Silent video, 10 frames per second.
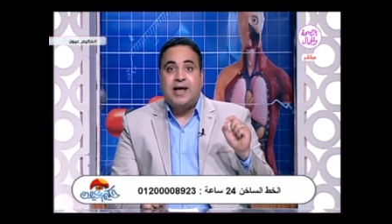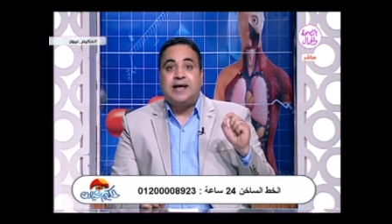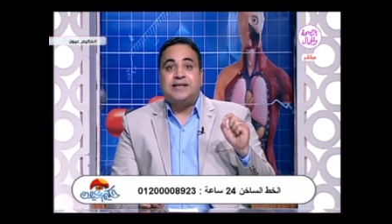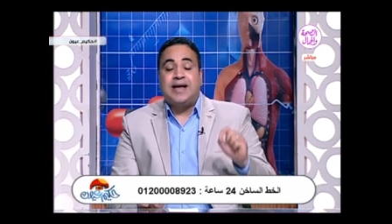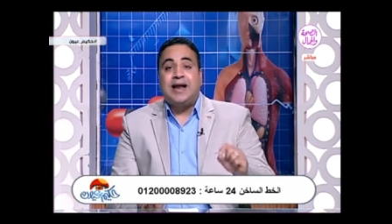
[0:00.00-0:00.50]

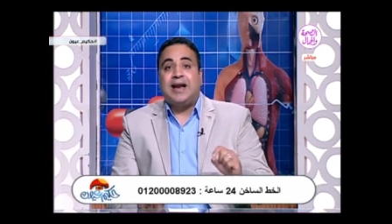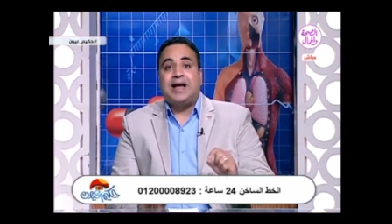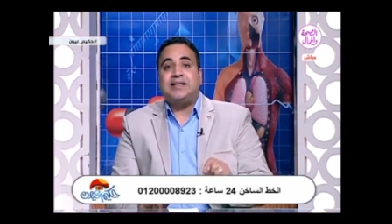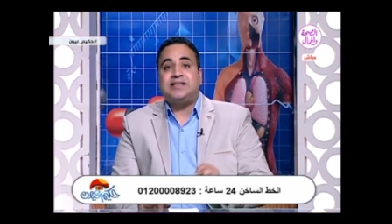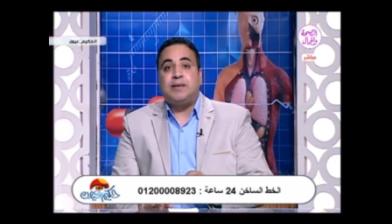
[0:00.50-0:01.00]
زرع
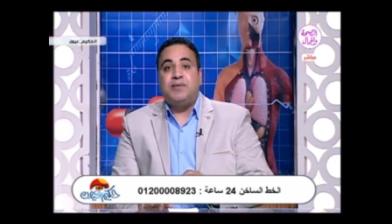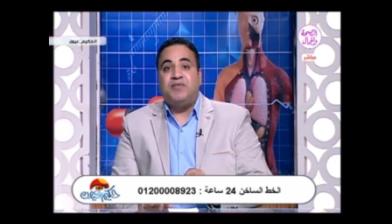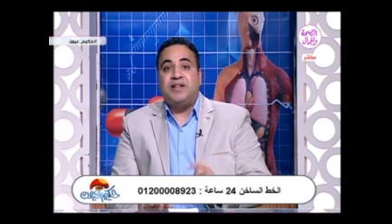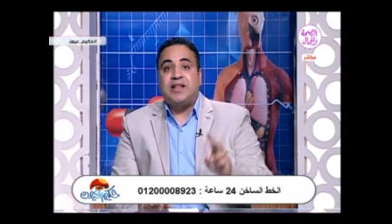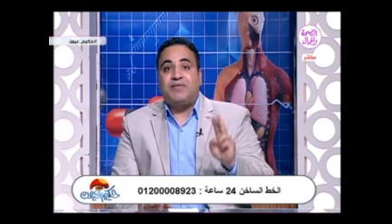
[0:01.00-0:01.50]
العدسة
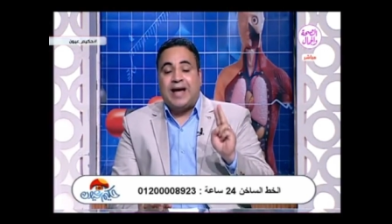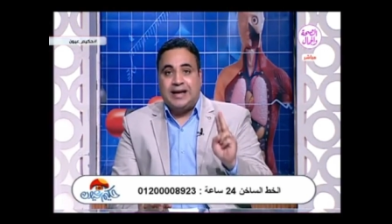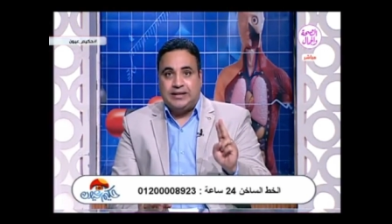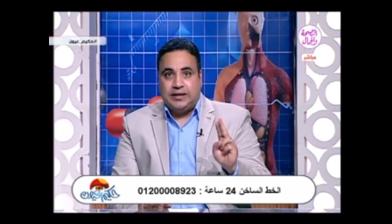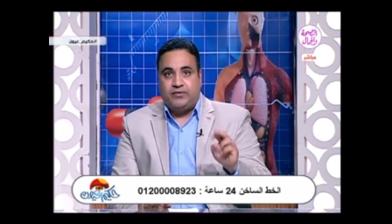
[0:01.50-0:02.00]
بيفيدنا في
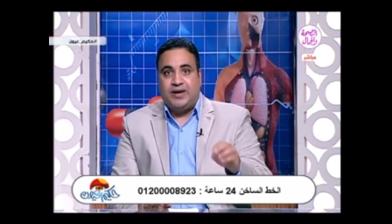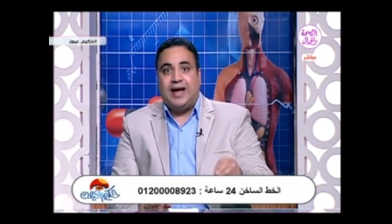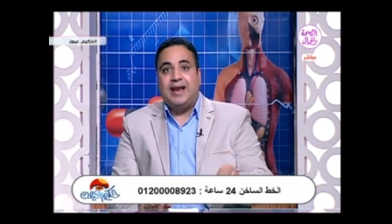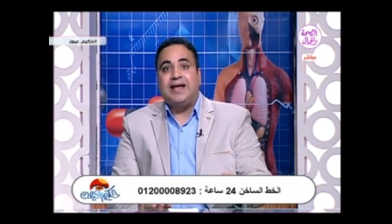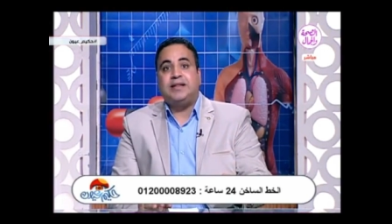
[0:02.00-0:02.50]
حالتين في
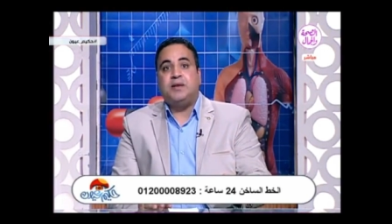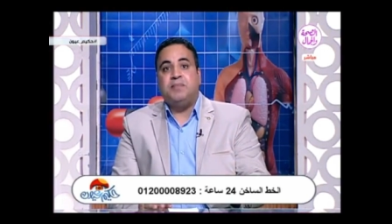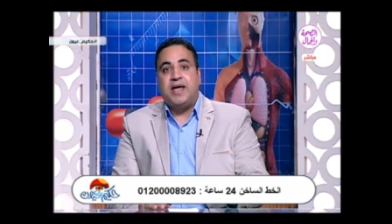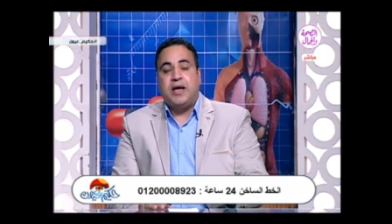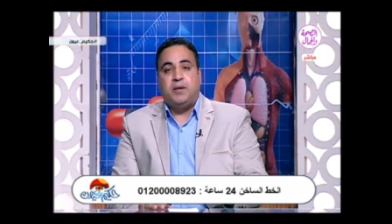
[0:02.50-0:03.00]
حالات
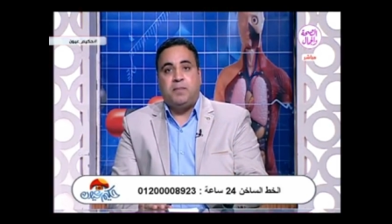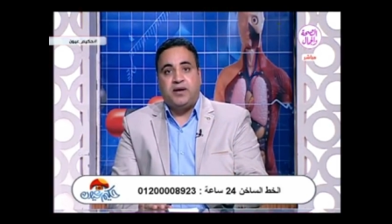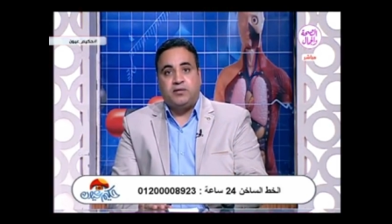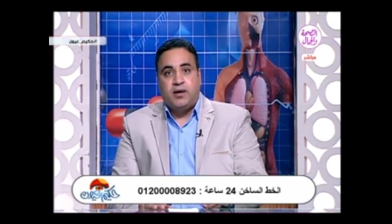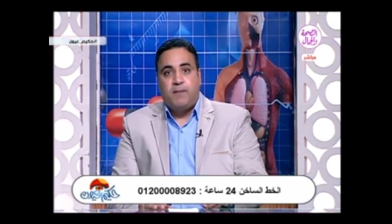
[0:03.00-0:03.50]
المياه
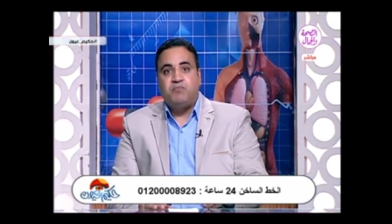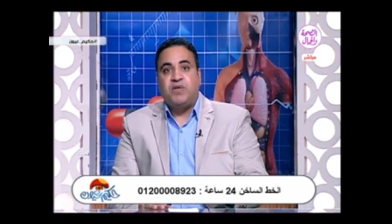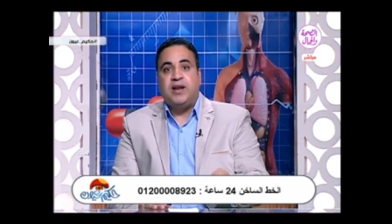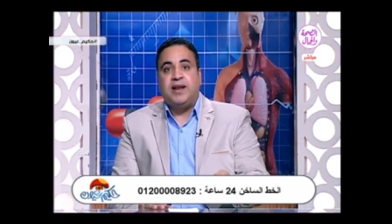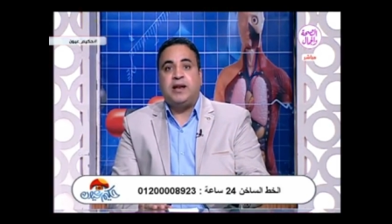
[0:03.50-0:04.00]
البيضاء
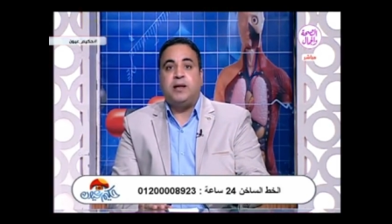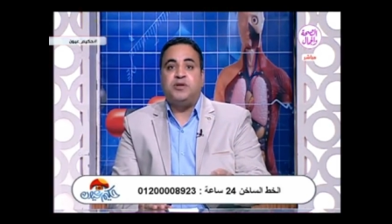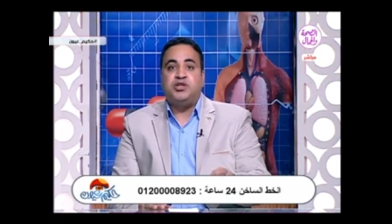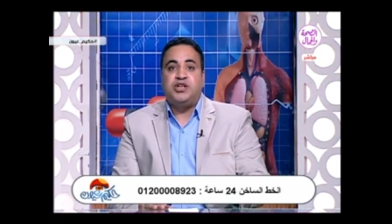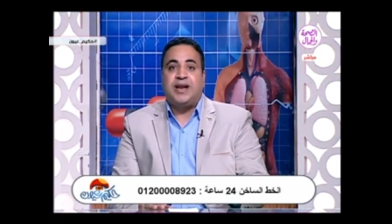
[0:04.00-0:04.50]
لأن احنا
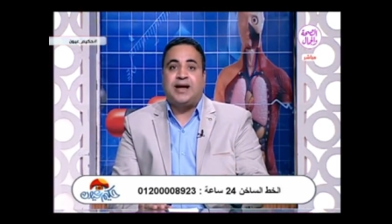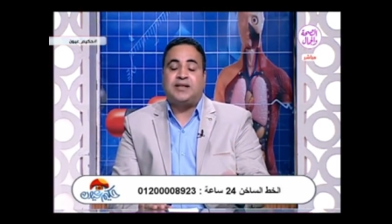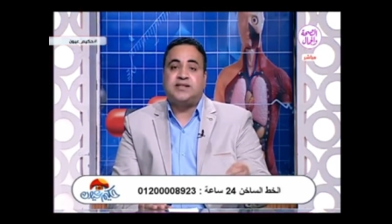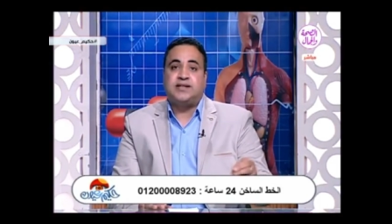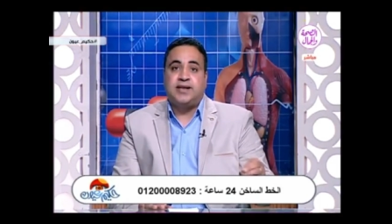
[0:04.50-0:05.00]
بنشيل
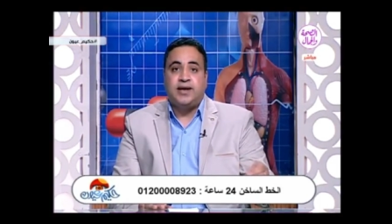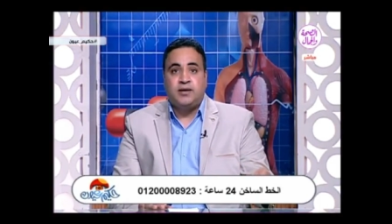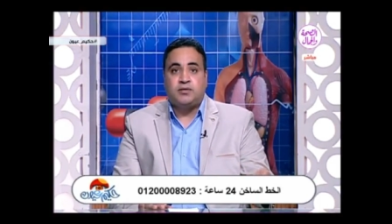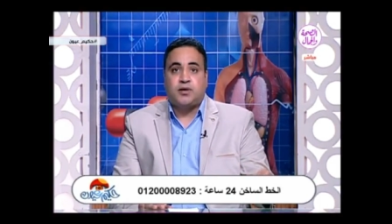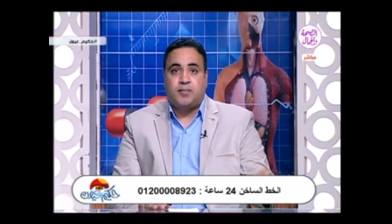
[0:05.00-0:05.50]
عدسة العين
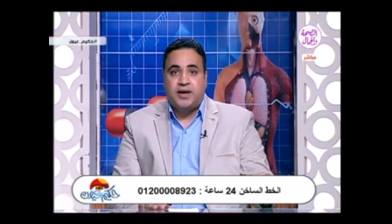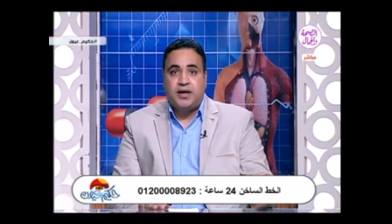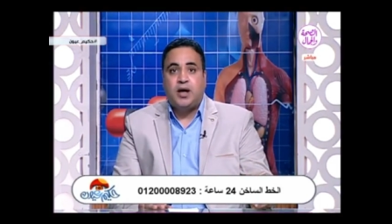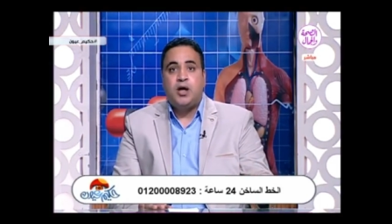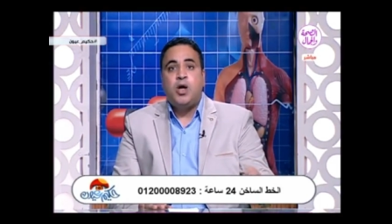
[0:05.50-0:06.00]

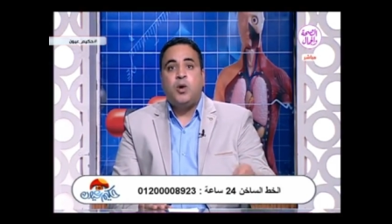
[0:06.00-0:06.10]
الطبيعية